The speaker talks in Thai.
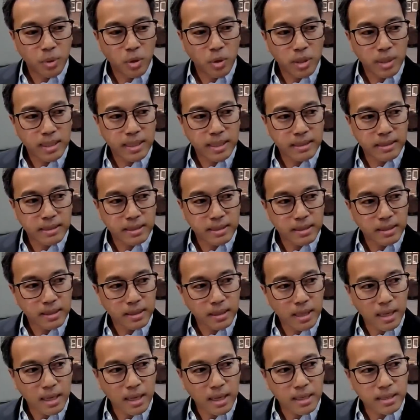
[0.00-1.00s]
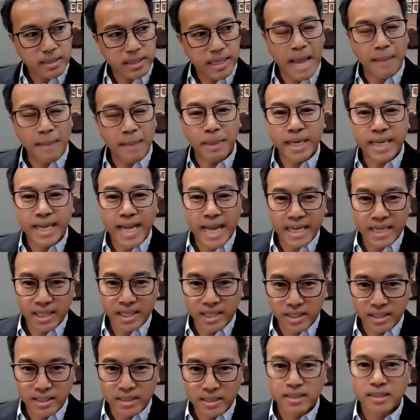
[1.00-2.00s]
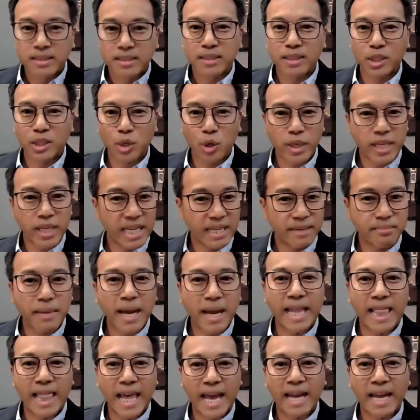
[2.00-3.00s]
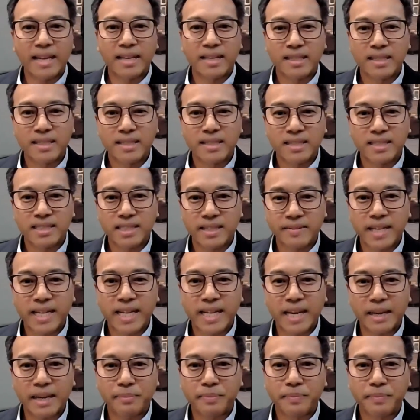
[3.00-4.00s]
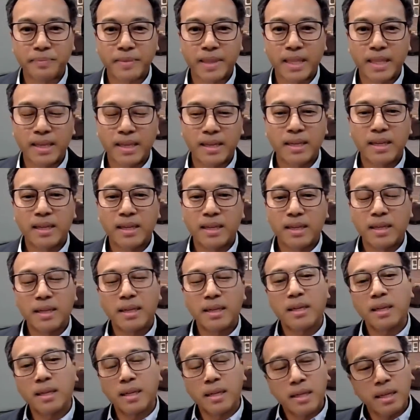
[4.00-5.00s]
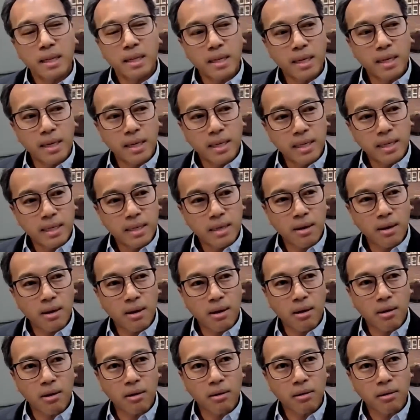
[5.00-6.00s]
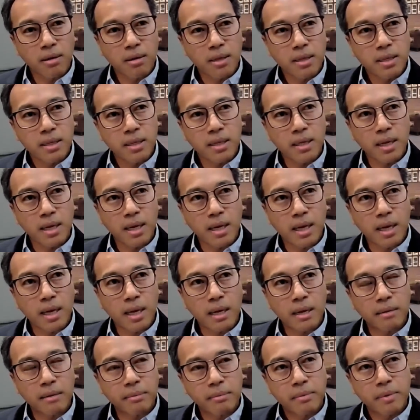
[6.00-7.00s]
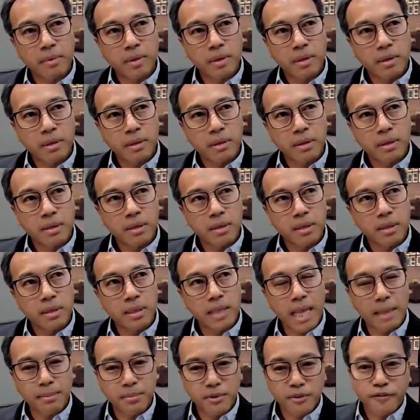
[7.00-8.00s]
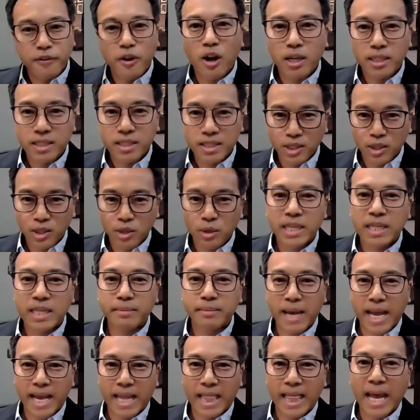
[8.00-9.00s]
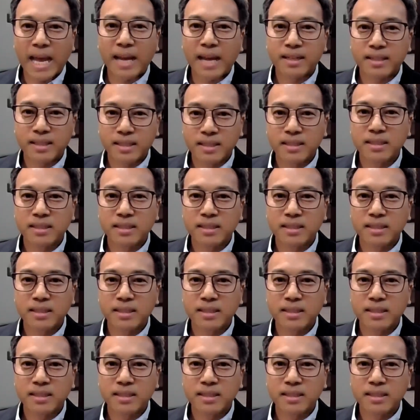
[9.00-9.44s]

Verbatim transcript: พวกสถาบันการเงินก็ต้องคิดใหม่ละใช่ไหมครับเรื่องของเอ่อ labor force ก็ต้องคิดใหม่ละ